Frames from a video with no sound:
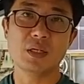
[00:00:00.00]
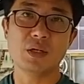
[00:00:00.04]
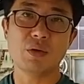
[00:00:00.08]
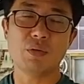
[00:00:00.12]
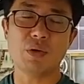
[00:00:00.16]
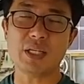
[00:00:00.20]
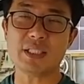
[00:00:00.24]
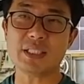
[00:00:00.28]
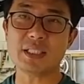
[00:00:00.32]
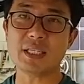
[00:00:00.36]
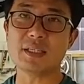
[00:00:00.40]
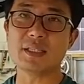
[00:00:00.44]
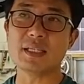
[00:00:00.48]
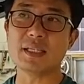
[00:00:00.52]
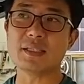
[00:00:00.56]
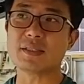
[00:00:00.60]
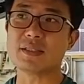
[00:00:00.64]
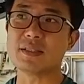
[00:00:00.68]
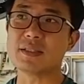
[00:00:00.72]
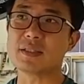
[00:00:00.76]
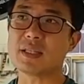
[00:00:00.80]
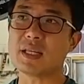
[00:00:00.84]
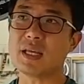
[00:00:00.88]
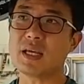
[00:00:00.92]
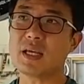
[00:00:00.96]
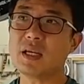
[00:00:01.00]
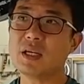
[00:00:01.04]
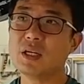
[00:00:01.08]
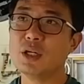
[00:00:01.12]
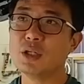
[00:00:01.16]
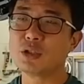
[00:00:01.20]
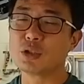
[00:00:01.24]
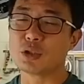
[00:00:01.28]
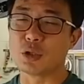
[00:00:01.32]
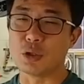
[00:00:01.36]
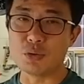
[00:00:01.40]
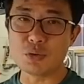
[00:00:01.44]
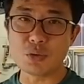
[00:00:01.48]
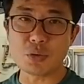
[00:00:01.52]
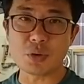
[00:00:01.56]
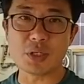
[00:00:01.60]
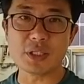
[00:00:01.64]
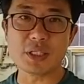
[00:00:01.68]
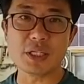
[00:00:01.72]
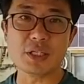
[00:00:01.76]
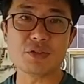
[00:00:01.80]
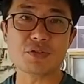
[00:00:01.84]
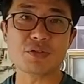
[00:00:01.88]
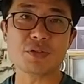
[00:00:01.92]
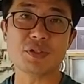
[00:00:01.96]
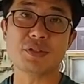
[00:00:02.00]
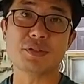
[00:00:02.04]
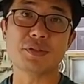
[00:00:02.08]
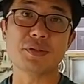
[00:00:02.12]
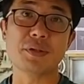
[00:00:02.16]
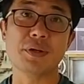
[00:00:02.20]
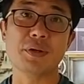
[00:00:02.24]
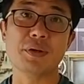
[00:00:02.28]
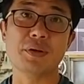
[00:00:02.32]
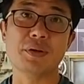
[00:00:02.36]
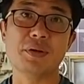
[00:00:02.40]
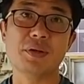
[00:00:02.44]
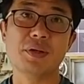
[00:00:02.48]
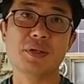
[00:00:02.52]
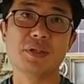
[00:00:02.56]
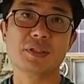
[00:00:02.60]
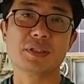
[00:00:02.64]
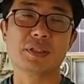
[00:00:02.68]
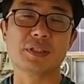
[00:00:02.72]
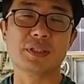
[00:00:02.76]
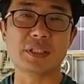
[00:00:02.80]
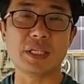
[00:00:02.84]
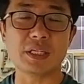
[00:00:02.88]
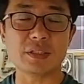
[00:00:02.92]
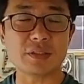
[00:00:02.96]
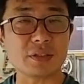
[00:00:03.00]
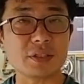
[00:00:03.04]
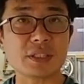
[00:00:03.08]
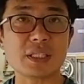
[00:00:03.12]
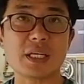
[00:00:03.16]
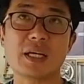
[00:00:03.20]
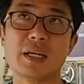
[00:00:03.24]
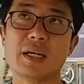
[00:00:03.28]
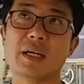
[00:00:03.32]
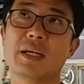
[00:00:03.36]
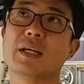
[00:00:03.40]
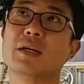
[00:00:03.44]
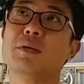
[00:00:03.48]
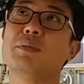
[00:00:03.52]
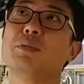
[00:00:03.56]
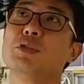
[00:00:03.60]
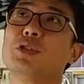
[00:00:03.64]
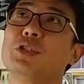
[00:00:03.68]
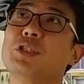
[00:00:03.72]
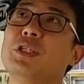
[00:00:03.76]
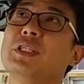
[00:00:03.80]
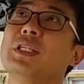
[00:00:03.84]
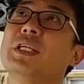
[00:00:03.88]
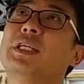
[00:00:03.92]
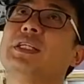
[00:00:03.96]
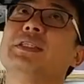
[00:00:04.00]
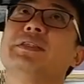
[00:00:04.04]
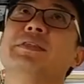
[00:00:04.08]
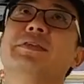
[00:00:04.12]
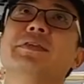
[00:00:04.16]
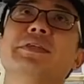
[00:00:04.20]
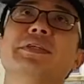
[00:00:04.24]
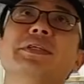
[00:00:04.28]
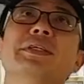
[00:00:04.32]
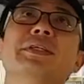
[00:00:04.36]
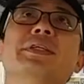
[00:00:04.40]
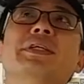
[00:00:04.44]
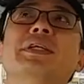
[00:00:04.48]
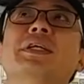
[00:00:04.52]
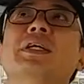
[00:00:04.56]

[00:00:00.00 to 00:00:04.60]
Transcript: 화재가 났을 때 전소가 될 수 있어요. 그래서 잘 알아보셔야 되는 거예요.